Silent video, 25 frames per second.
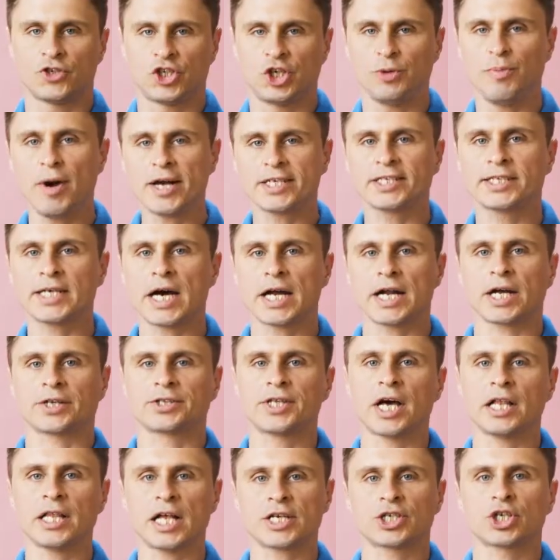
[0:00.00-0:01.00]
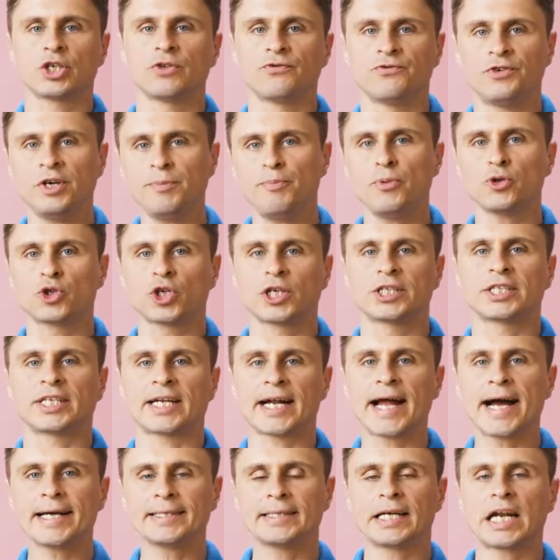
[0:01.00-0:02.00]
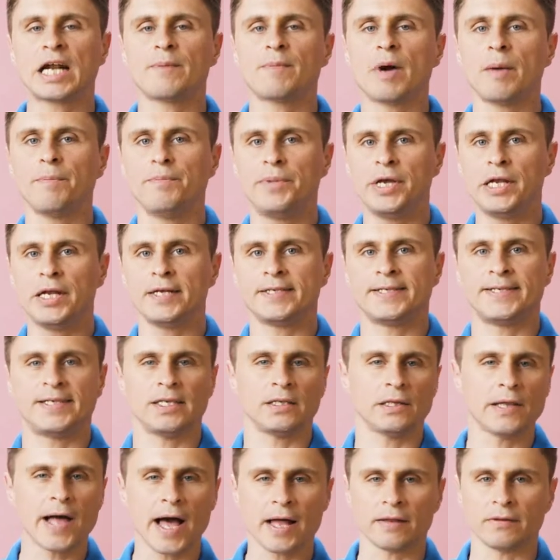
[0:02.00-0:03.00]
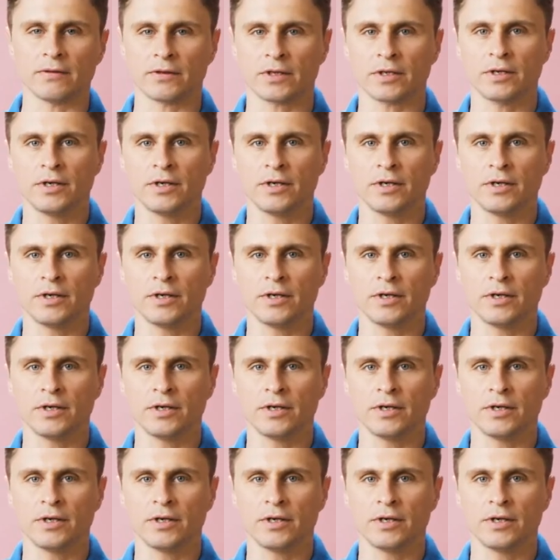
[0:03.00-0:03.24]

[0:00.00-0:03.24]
Чебоксарах налажен выпуск трактора мобиля «Силант».